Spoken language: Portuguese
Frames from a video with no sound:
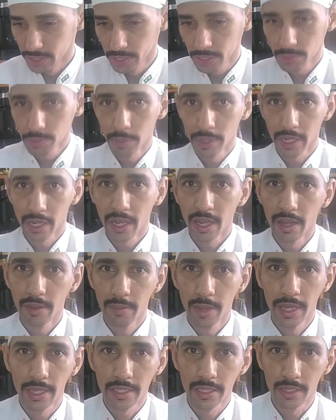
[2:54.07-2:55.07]
gente pega a
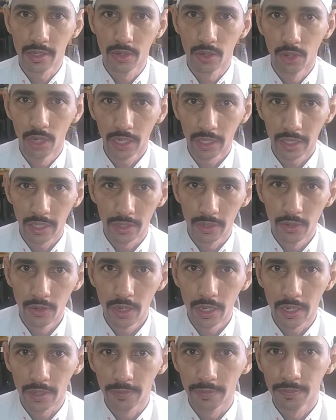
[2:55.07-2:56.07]
massa e corta
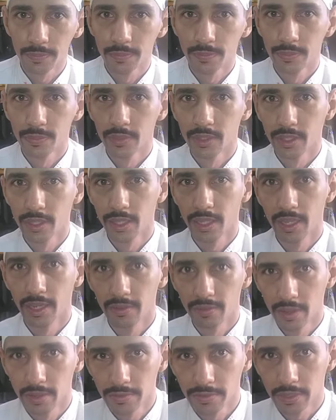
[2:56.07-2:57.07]
agora,
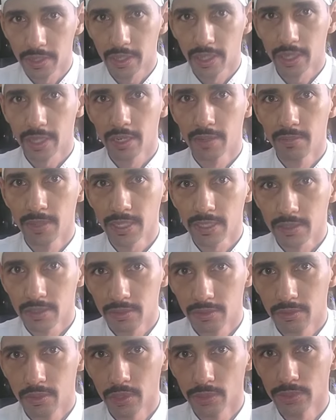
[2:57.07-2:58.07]
ela vai ficar aquela massa
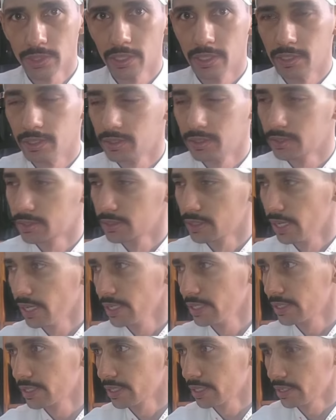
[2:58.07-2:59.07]
voltando.
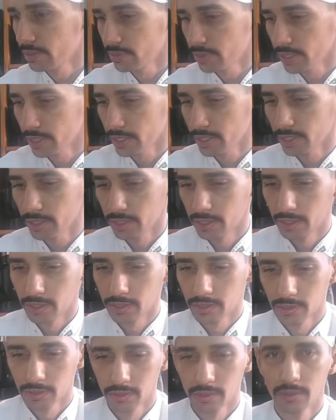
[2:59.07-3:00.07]
Aí tem uma...
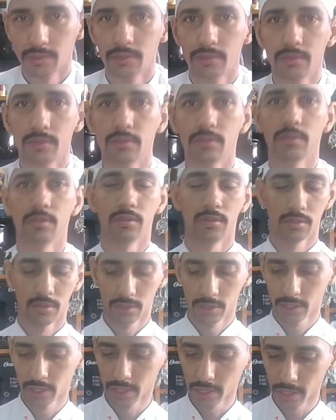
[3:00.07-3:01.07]
A gente